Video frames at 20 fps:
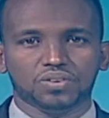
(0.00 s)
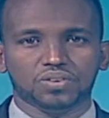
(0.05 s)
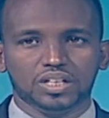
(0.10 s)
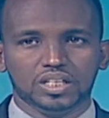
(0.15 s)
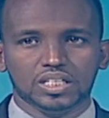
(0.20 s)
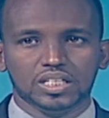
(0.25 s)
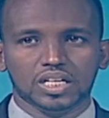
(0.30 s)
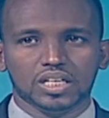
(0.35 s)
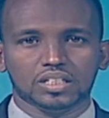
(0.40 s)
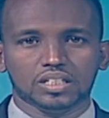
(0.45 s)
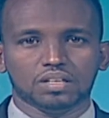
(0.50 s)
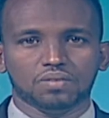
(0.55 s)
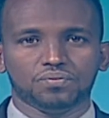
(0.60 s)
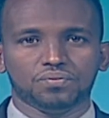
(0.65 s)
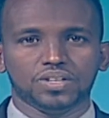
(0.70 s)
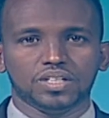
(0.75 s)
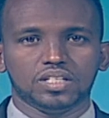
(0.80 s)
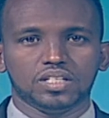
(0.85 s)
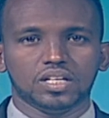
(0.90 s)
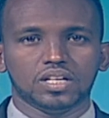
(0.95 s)
والنواحي
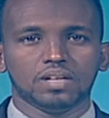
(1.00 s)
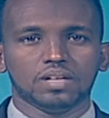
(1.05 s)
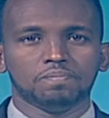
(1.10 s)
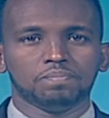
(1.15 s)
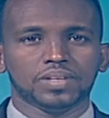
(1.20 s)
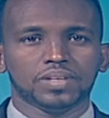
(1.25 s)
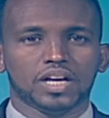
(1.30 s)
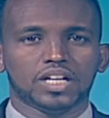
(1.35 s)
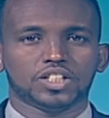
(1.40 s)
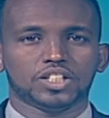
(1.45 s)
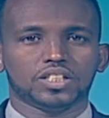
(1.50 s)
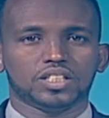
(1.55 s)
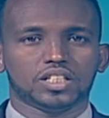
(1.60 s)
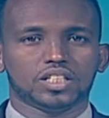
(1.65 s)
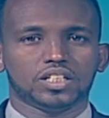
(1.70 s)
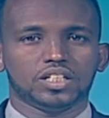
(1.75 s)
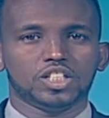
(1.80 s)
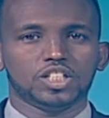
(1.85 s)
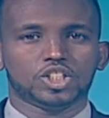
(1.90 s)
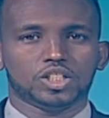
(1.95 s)
الفرعية لتنفيذ
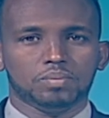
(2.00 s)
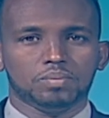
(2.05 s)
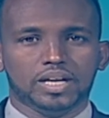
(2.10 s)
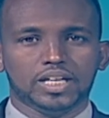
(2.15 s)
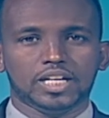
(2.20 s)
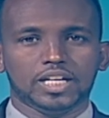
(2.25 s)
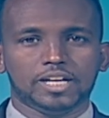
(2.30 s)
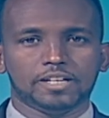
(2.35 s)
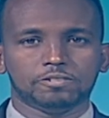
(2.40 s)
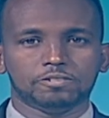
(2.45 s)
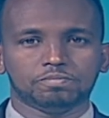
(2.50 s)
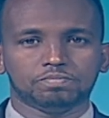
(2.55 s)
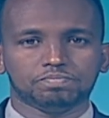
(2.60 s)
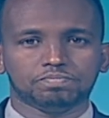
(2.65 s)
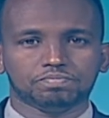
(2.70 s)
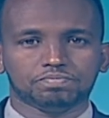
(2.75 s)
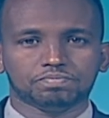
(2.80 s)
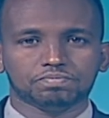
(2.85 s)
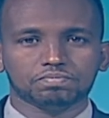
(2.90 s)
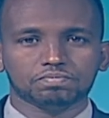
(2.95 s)
أنشطة
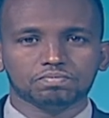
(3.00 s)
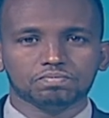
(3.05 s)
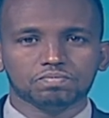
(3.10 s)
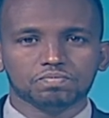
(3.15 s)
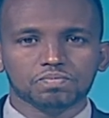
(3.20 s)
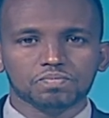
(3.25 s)
اجتماعية